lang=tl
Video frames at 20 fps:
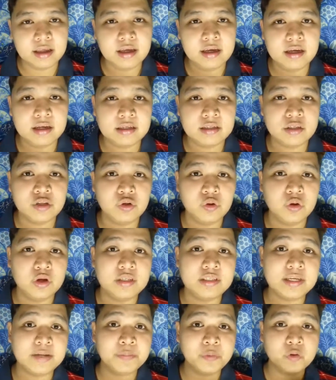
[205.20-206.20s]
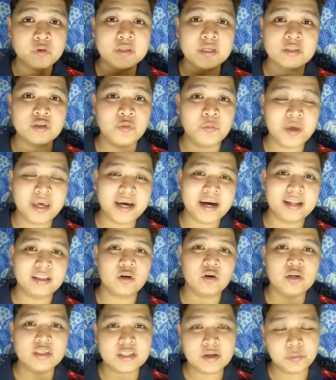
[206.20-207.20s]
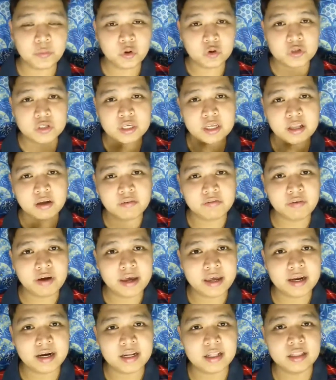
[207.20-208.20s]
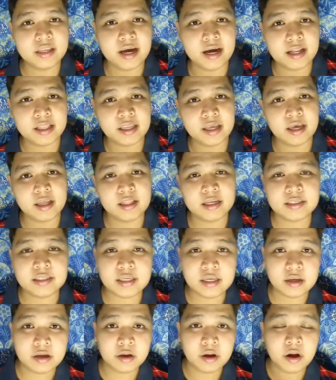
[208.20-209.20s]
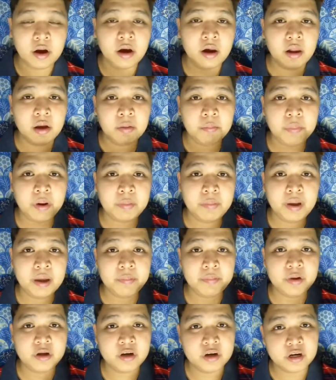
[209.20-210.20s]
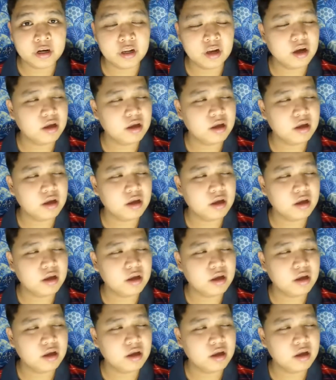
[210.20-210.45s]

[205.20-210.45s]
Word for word: is yung isa po sa sumikat or isa po sa nag-viral dati na si pa baby girl.